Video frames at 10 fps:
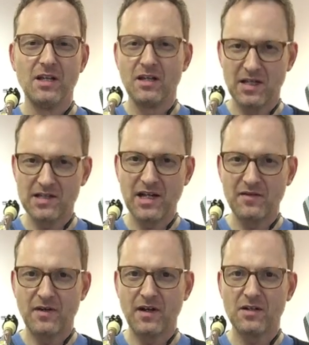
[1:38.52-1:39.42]
Ganz
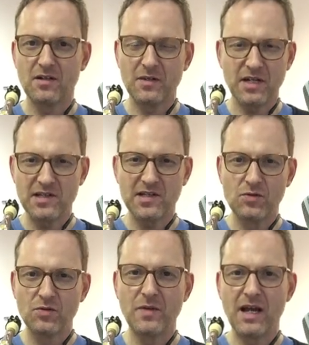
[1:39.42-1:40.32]
einfach, ne? man kann es sich
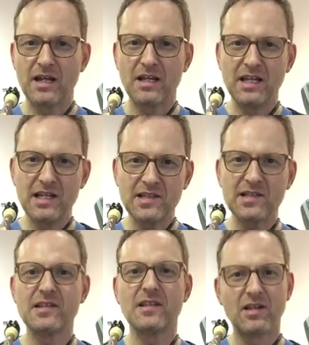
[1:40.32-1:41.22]
gut merken.
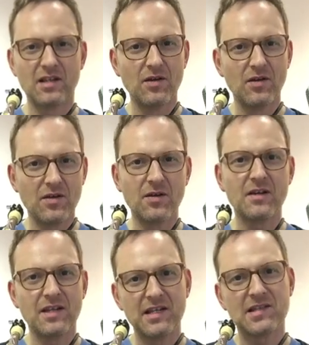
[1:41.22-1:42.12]
Giss, G, G,
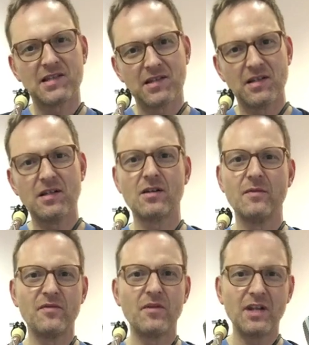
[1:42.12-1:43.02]
Giss, ne?
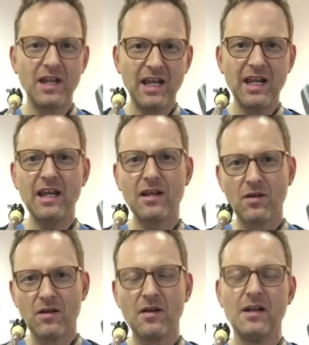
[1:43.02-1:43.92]
kommt von G,
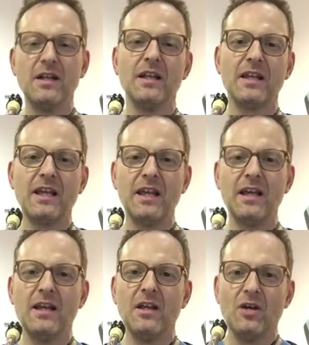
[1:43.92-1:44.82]
G, G,
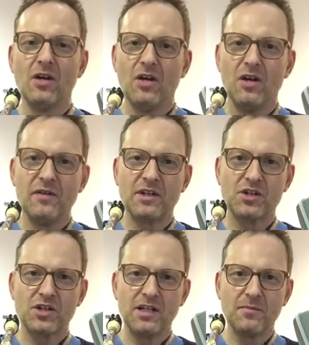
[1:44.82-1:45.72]
wird
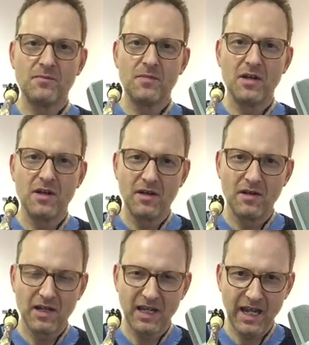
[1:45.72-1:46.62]
geschrieben
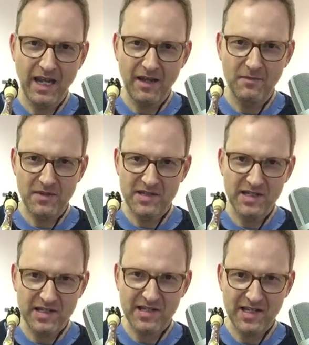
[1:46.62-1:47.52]
G, man
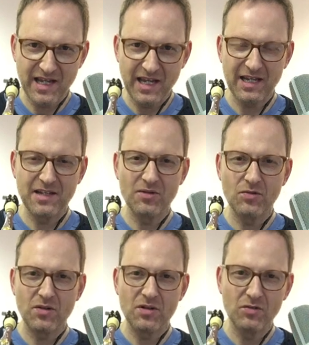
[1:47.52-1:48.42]
sieht das G in den
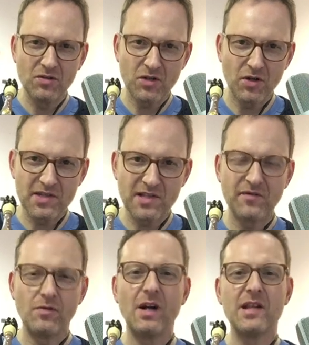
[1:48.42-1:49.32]
Noten und ein Kreuz
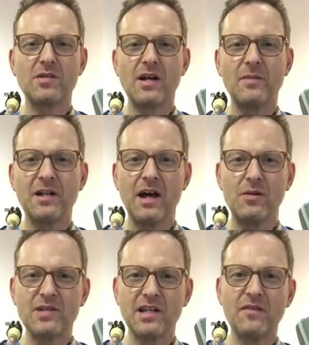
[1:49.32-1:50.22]
davor. Also kann man
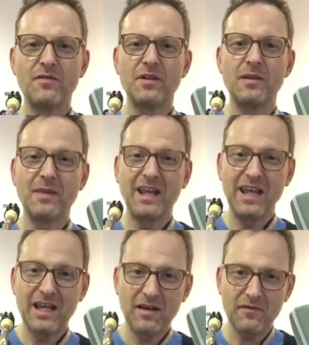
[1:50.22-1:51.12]
ausgehen von dem
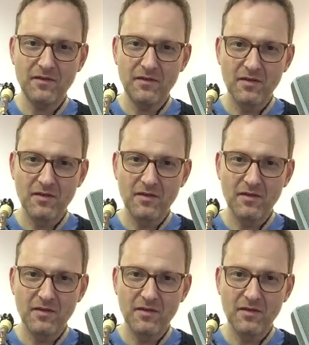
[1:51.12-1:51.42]
G-Griff,